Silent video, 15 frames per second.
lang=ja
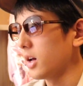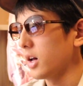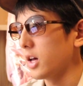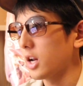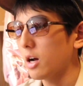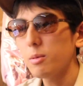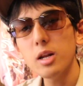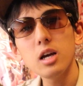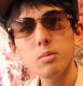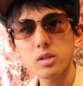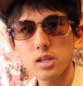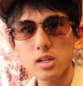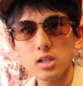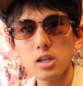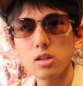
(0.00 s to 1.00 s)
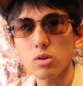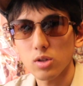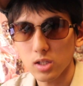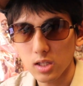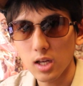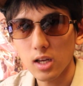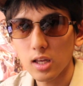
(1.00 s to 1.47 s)
ラブライブサンシャインの
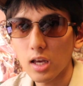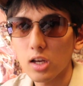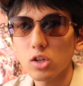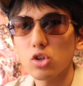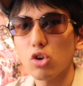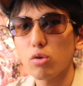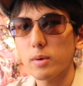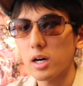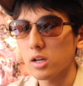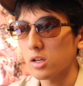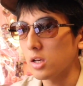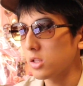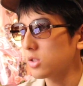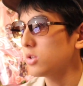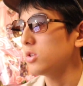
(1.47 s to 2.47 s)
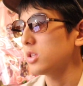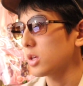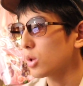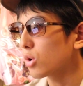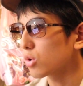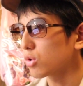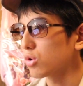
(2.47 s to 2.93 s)
ですね、劇場版につい
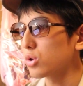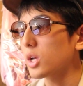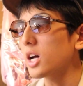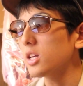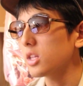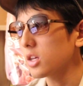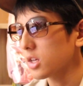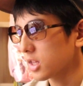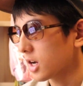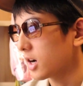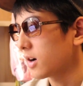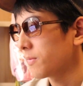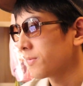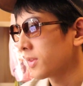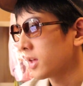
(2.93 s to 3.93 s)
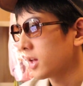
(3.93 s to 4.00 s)
ての具体的な、